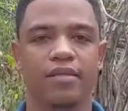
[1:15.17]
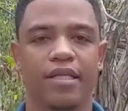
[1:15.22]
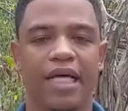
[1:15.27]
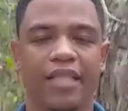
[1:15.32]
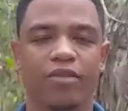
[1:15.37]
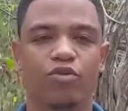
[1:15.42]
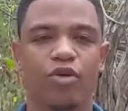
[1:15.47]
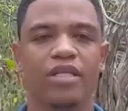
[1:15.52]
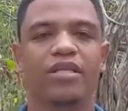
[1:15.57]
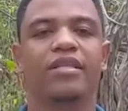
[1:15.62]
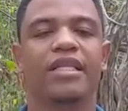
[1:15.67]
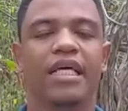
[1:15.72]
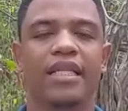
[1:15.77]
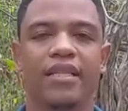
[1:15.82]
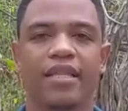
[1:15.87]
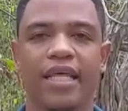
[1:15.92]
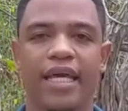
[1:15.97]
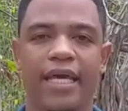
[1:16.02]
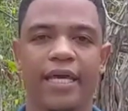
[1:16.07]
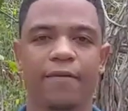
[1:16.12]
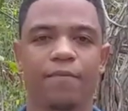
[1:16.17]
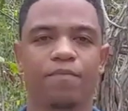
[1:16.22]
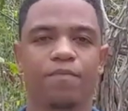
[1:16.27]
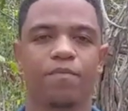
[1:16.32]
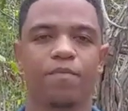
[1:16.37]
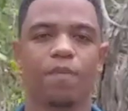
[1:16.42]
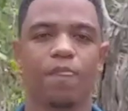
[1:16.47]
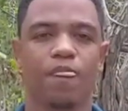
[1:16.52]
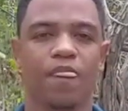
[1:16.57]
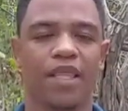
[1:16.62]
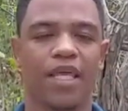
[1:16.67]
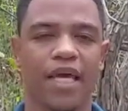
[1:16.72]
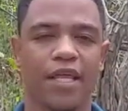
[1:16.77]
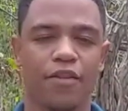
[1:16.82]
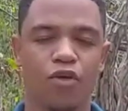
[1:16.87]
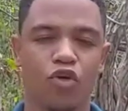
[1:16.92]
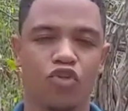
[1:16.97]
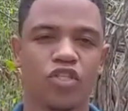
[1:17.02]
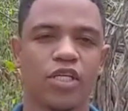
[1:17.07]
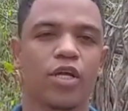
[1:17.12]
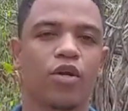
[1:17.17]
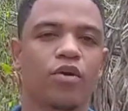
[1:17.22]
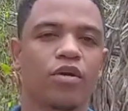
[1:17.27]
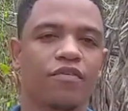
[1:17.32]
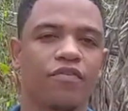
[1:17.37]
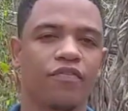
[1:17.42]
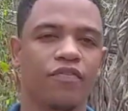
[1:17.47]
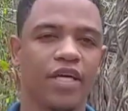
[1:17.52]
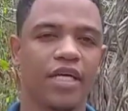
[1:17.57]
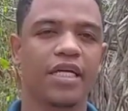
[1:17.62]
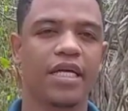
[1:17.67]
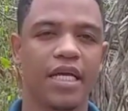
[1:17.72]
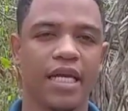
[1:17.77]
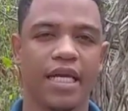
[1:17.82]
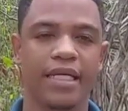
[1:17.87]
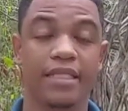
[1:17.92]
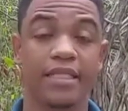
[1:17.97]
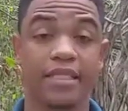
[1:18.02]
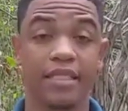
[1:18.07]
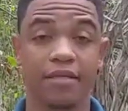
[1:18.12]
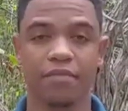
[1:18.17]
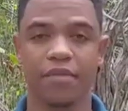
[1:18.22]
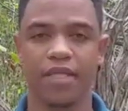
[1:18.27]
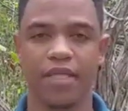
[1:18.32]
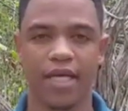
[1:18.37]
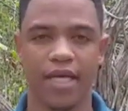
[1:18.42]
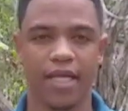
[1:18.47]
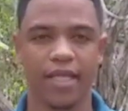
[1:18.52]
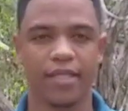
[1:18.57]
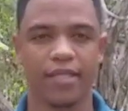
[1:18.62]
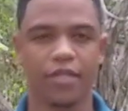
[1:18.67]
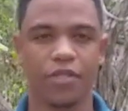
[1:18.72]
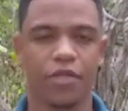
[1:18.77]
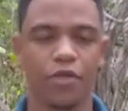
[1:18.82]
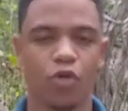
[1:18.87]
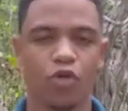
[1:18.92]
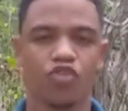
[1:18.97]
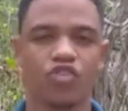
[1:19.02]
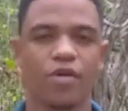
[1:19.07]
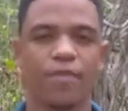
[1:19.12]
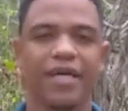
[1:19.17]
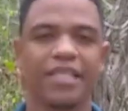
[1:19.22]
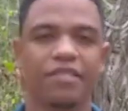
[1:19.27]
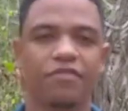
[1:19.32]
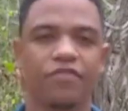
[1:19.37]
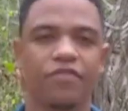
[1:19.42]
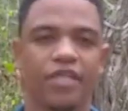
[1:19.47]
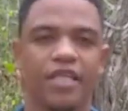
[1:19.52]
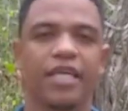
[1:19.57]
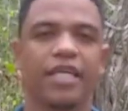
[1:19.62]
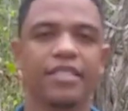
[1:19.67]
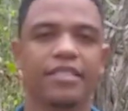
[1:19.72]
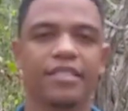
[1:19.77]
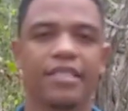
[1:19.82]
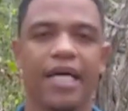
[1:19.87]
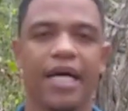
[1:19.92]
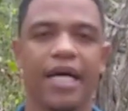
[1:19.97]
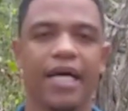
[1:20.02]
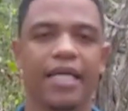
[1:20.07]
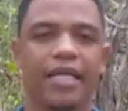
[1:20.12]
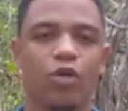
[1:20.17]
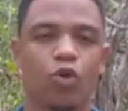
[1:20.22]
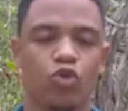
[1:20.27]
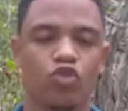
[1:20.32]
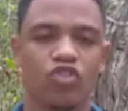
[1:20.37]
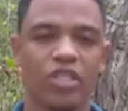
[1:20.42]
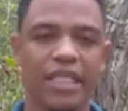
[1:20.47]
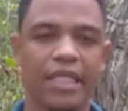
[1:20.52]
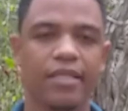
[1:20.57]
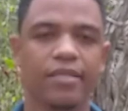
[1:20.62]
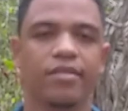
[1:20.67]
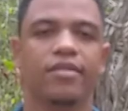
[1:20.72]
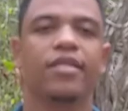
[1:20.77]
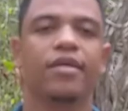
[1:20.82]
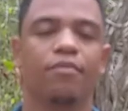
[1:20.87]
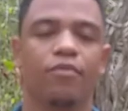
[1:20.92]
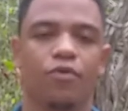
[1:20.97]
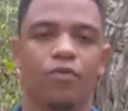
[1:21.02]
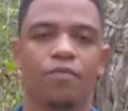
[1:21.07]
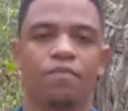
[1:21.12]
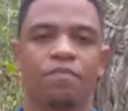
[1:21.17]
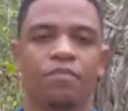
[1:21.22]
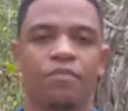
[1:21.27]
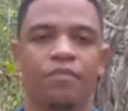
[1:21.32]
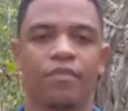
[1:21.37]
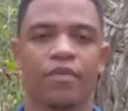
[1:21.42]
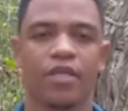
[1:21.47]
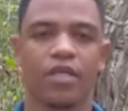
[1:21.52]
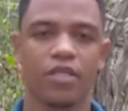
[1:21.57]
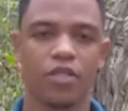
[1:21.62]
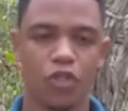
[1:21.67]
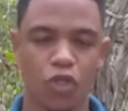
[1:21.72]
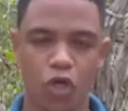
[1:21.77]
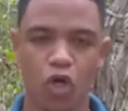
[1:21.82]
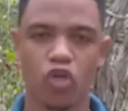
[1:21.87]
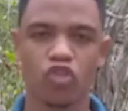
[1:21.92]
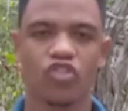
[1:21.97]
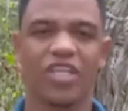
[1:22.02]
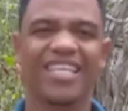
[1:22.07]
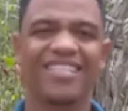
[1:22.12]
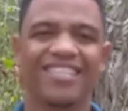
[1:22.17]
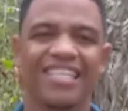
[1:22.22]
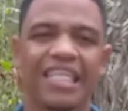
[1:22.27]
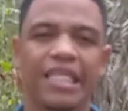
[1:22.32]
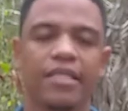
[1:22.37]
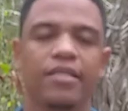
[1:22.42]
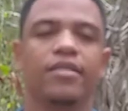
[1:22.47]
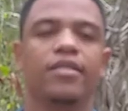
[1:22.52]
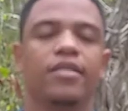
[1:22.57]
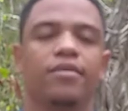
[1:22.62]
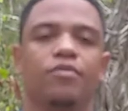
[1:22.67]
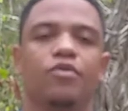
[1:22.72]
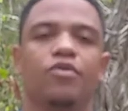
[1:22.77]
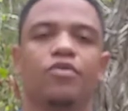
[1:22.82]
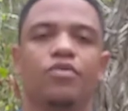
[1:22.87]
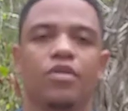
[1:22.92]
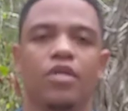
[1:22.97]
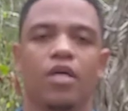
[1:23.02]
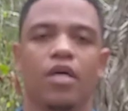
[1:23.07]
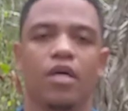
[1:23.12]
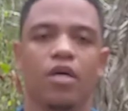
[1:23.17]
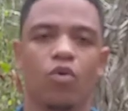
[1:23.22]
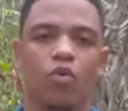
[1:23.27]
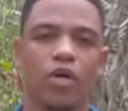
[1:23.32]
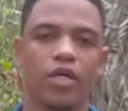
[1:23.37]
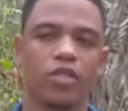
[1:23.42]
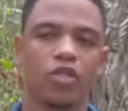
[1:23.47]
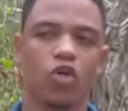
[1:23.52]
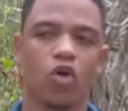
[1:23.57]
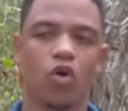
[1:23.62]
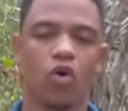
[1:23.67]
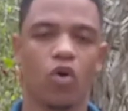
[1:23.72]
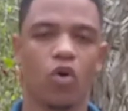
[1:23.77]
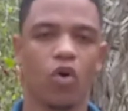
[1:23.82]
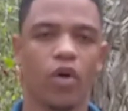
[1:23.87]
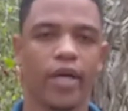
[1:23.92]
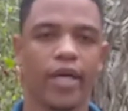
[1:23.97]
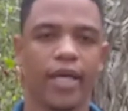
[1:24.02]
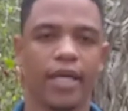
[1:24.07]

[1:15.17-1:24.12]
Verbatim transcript: dando a entender que Dios se glorifica en la intimidad, Dios se manifiesta en los íntimos, Dios es íntimo. Cuando